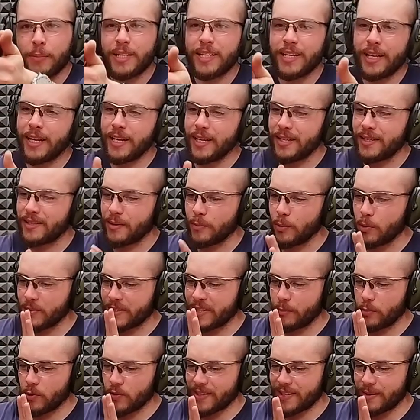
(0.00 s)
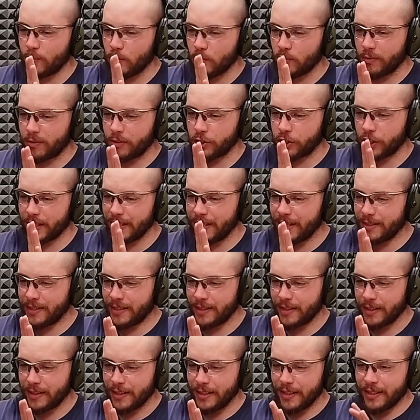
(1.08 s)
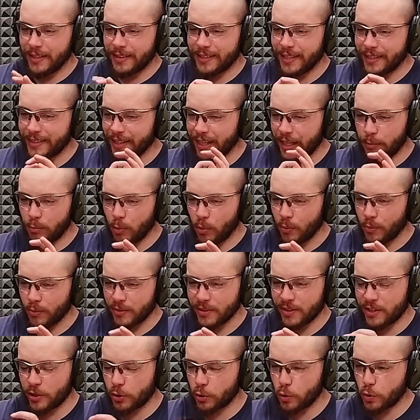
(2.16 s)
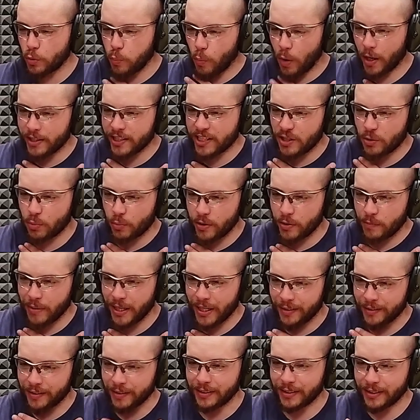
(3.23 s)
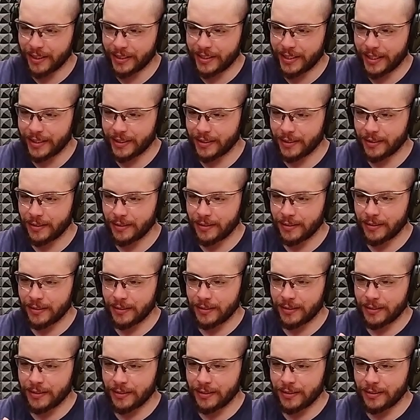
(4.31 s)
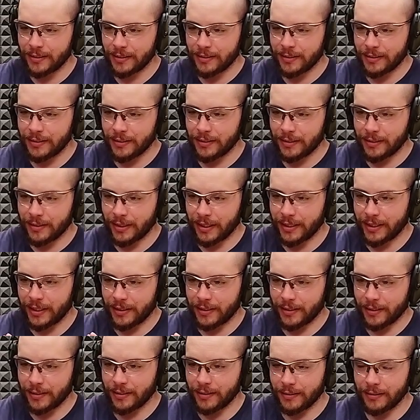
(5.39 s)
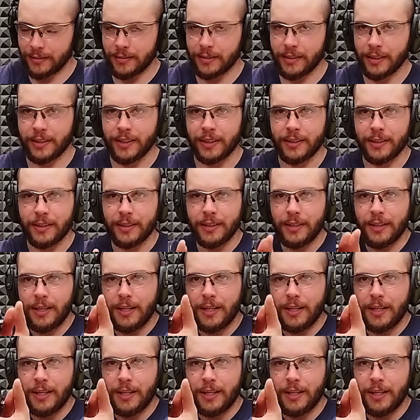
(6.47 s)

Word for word: Non mais hé, c'est bon, c'est bon, c'est bon, j'ai rien dit. T'es très bon, c'est juste moi qui suis une merde. T'inquiète. T'inquiète, t'inquiète.